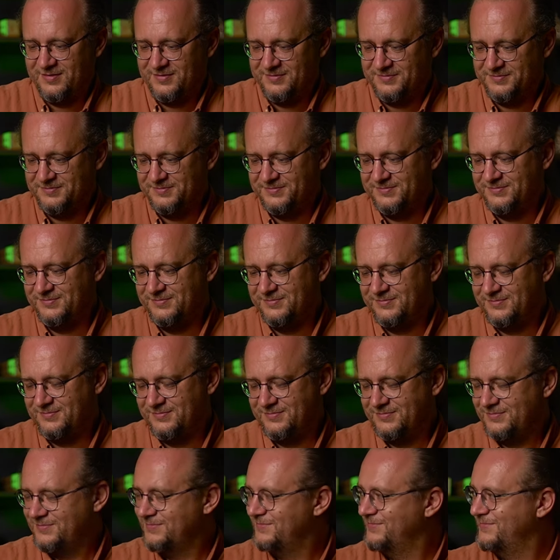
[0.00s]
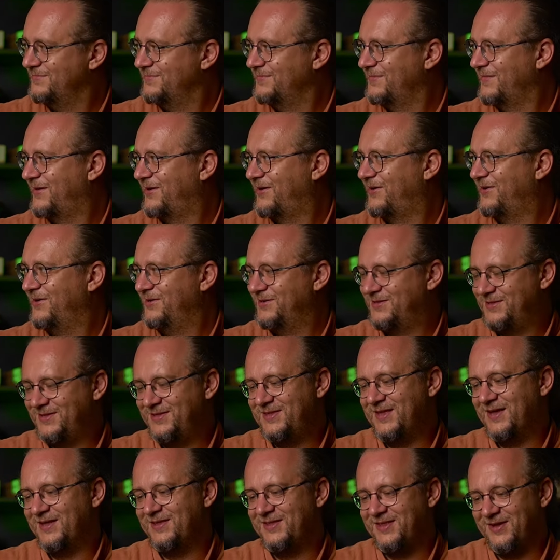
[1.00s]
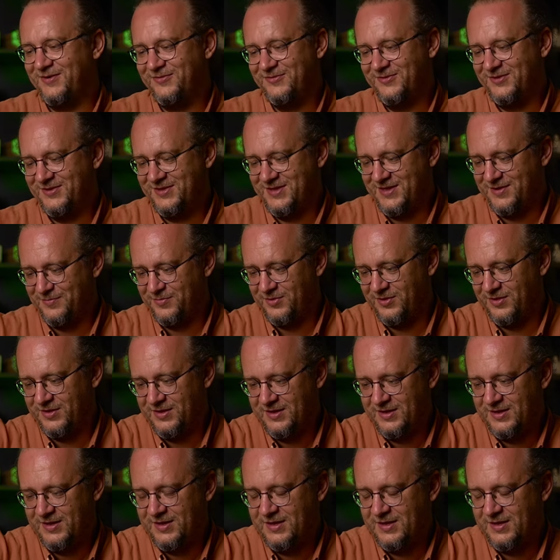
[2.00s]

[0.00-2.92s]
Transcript: М-м, да, давно не был.